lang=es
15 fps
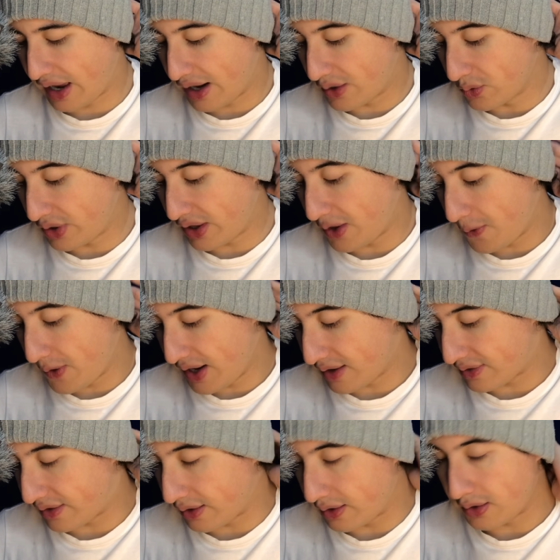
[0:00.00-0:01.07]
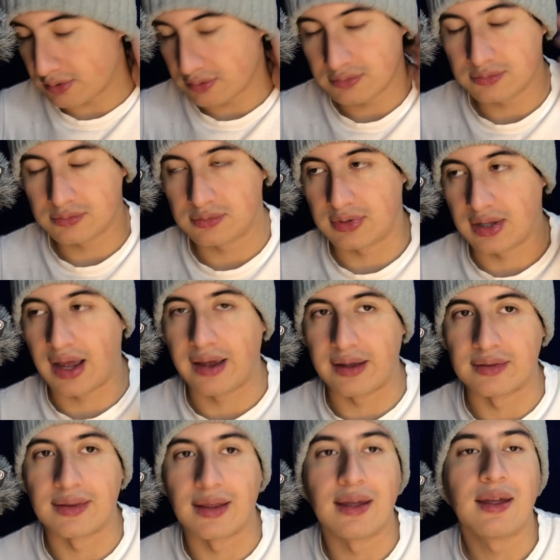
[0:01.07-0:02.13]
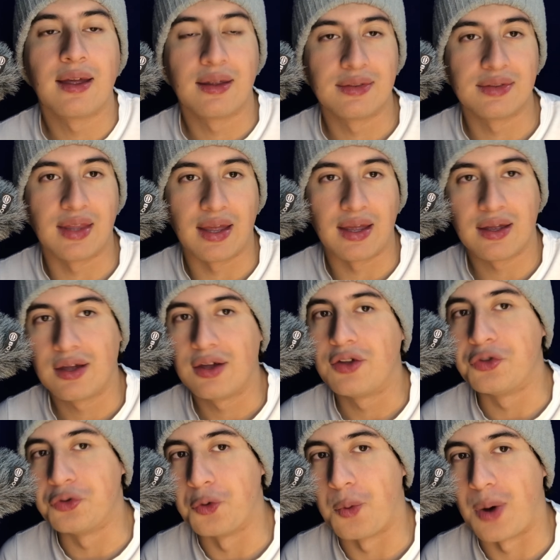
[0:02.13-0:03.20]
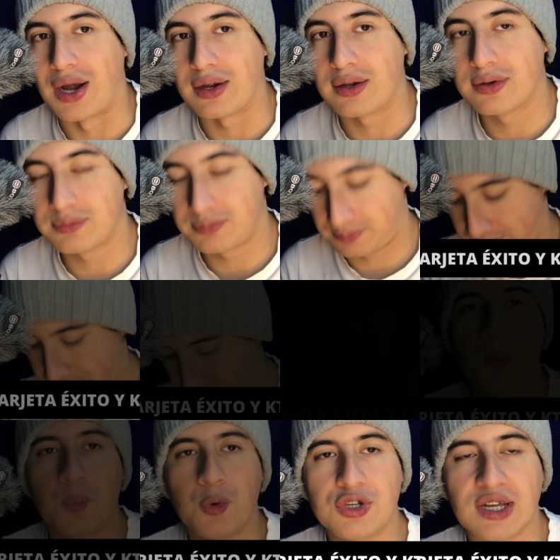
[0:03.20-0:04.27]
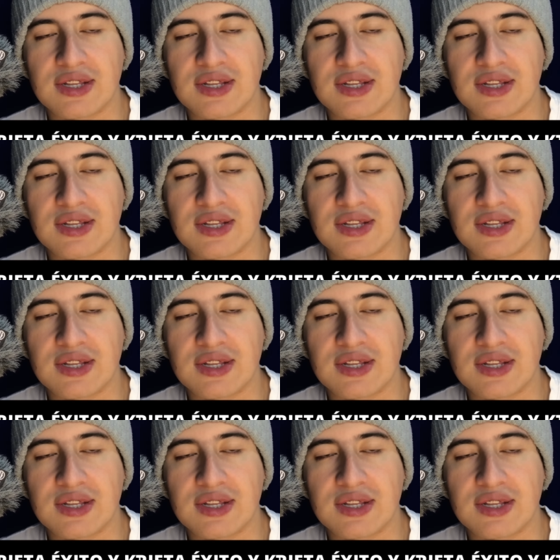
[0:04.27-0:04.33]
algo que debería seguir la gente de Nubank. Mucha